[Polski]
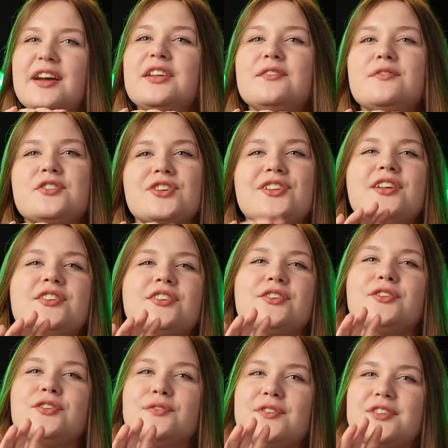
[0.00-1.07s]
a dowiesz się
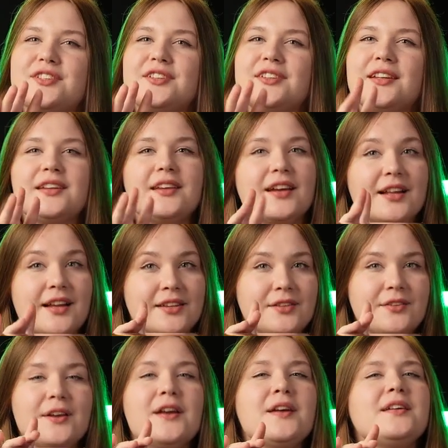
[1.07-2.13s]
dlaczego to właśnie ten inhalator